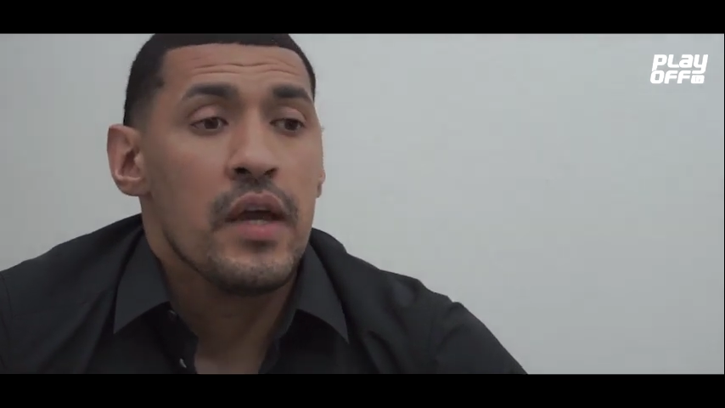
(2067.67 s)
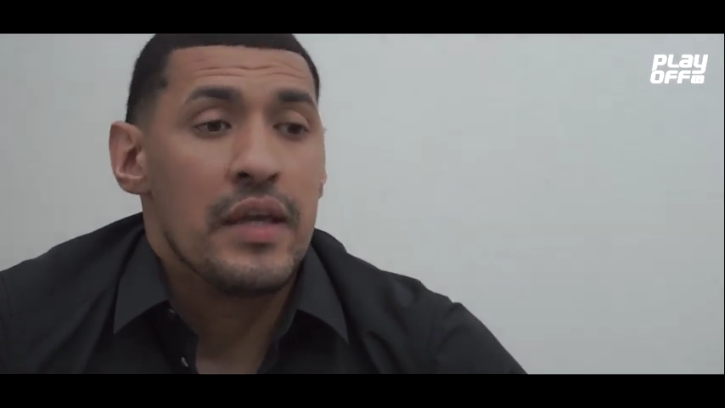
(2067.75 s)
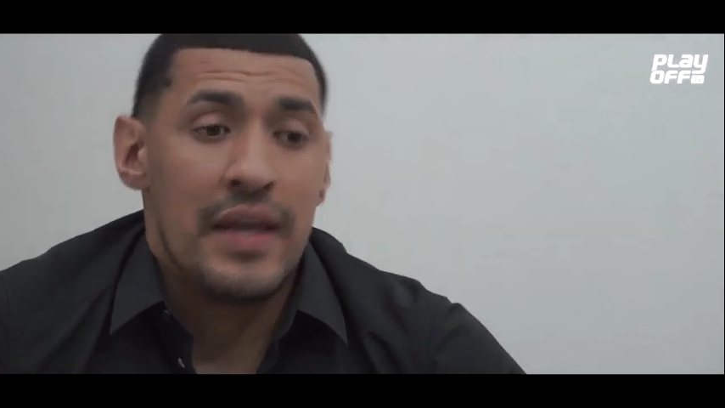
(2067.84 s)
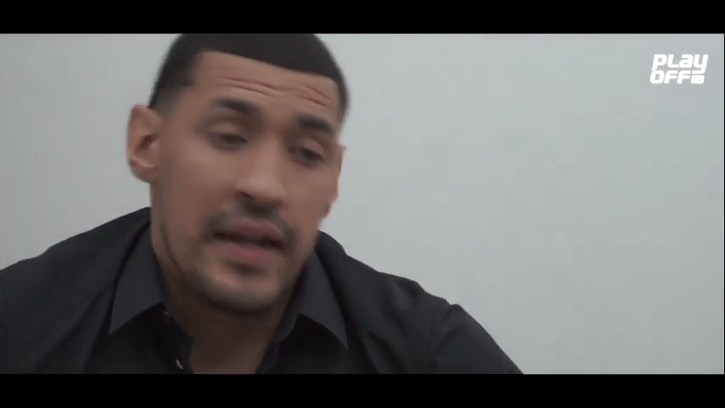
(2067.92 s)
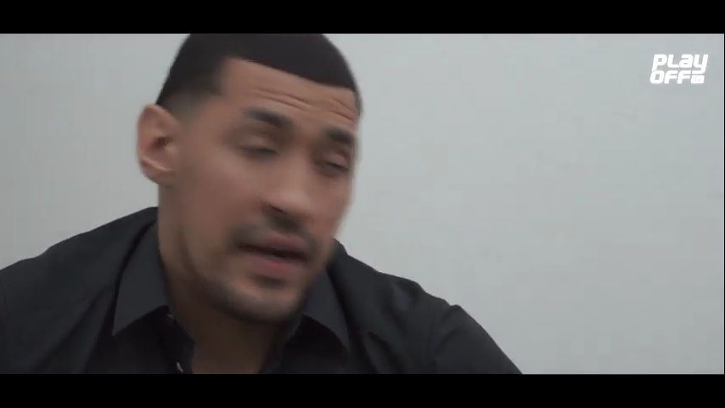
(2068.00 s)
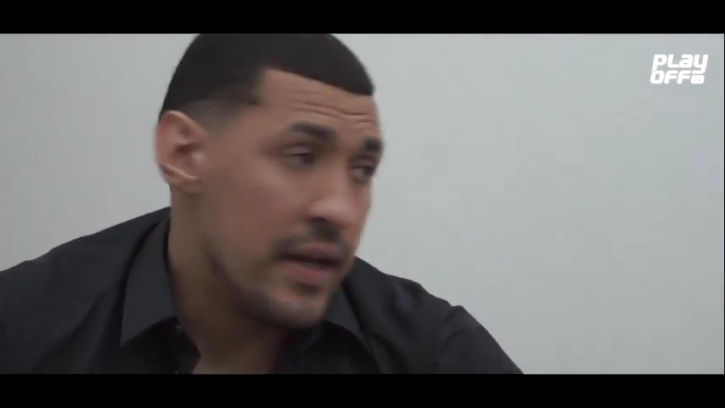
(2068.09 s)

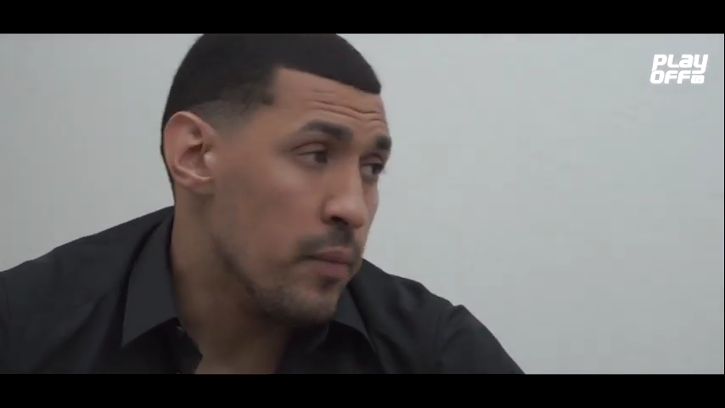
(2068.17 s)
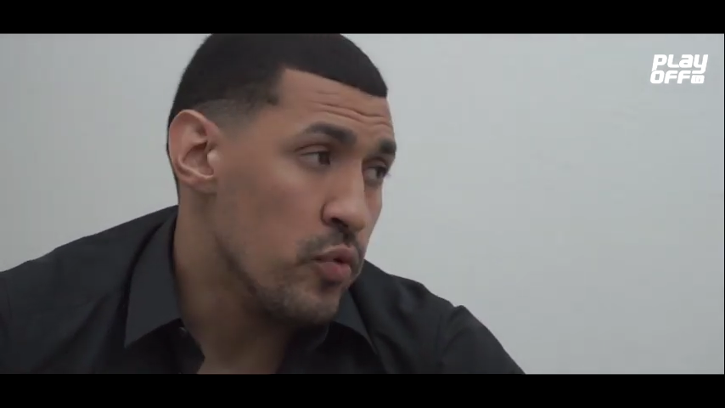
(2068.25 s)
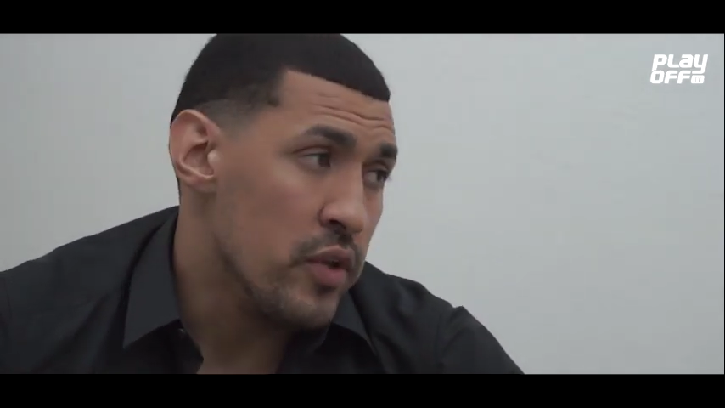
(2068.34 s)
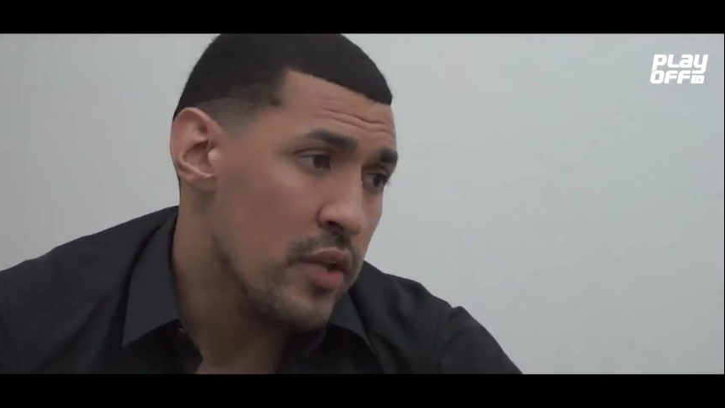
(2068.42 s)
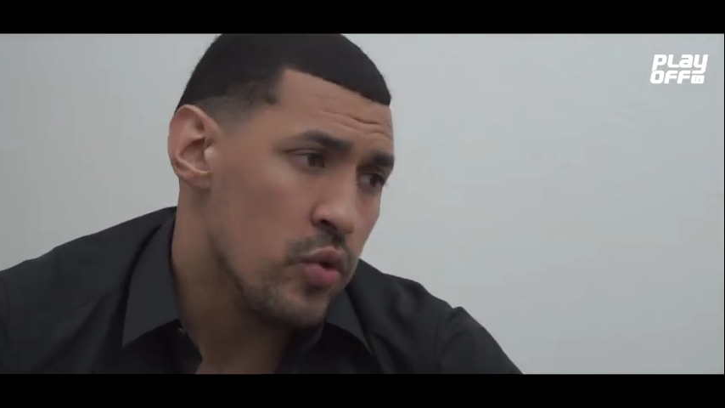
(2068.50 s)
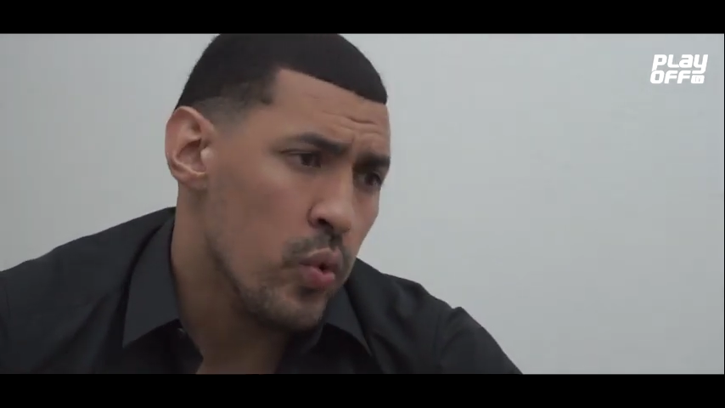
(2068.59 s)
Y en la Liga
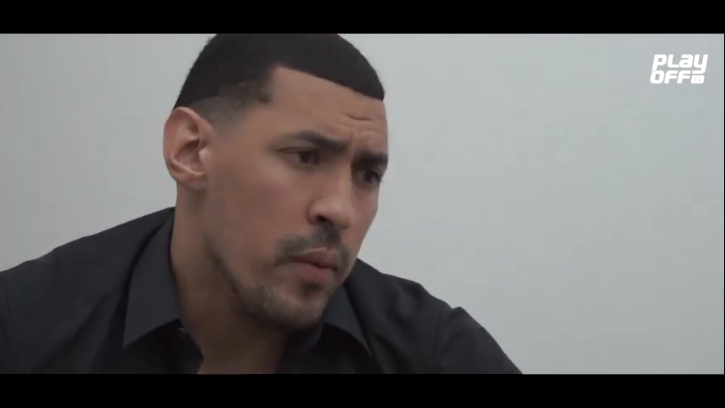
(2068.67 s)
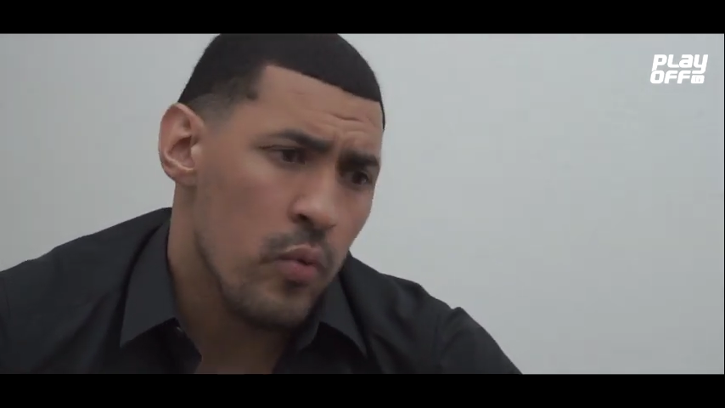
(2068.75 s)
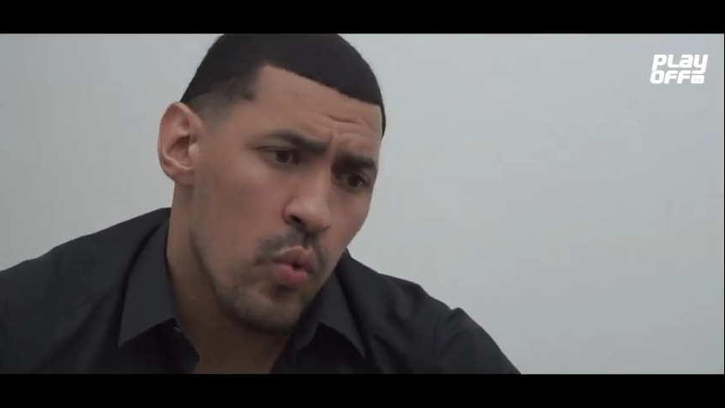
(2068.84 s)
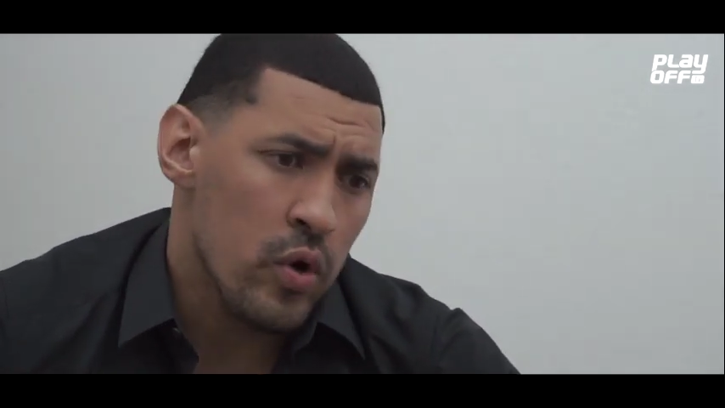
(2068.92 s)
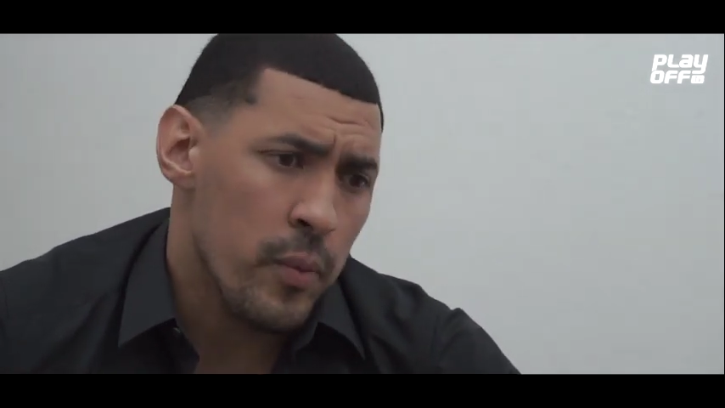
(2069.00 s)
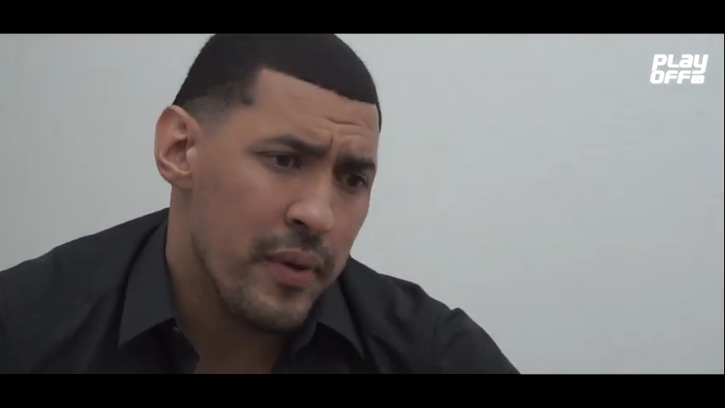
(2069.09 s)
Mundial tuve
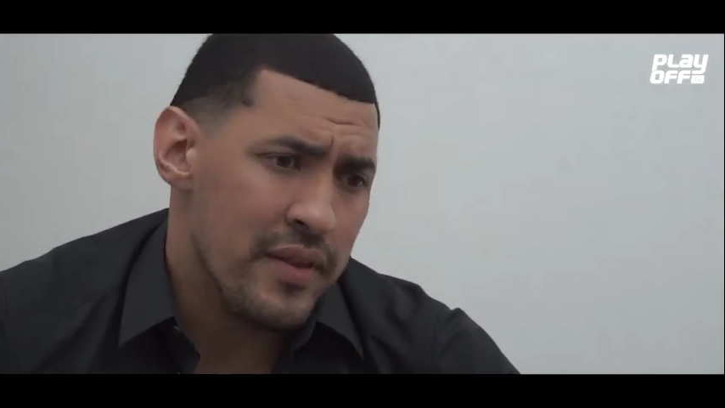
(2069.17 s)
muy buenos